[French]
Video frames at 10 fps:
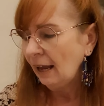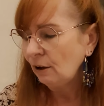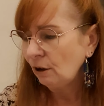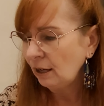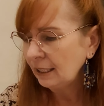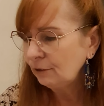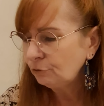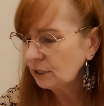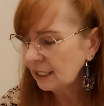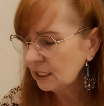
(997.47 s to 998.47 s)
euh, il
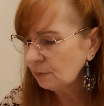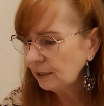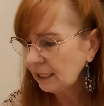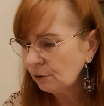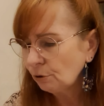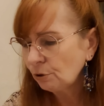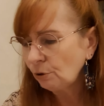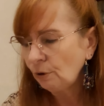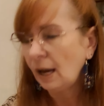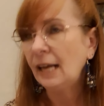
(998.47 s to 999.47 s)
vous explique
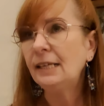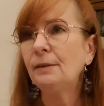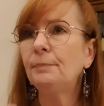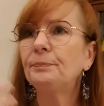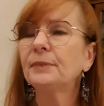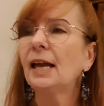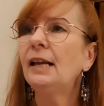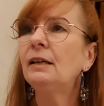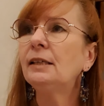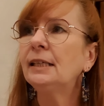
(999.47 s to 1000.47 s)
qu'elle est,
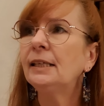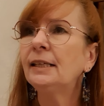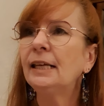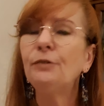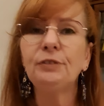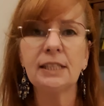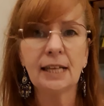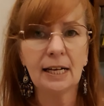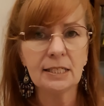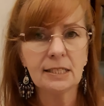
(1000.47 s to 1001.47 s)
elle est
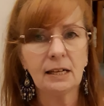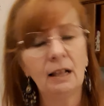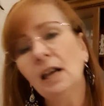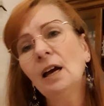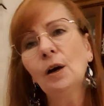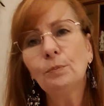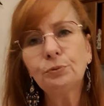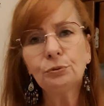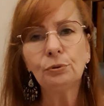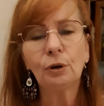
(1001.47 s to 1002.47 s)
efficace
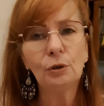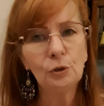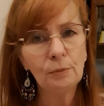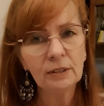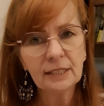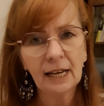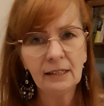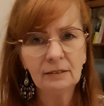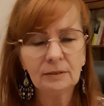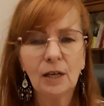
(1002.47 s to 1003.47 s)
pour le
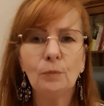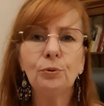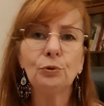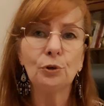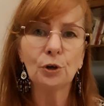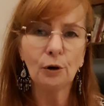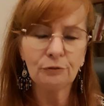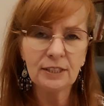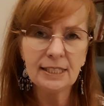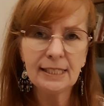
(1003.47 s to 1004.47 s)
mental, pour le corps
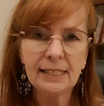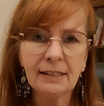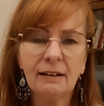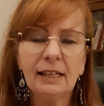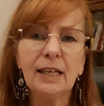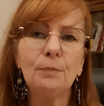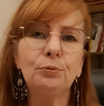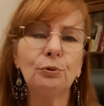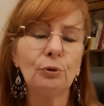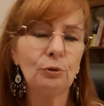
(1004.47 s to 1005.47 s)
physique et
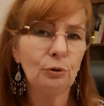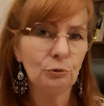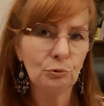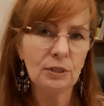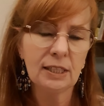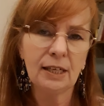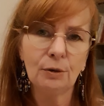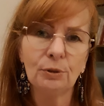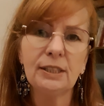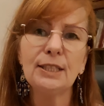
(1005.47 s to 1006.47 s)
pour tout ce qui est
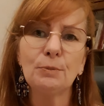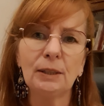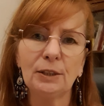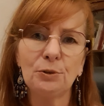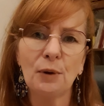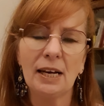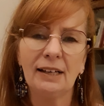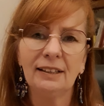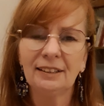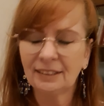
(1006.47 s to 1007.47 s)
côté spirituel.
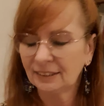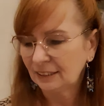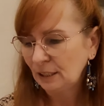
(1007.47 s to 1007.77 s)
Hein.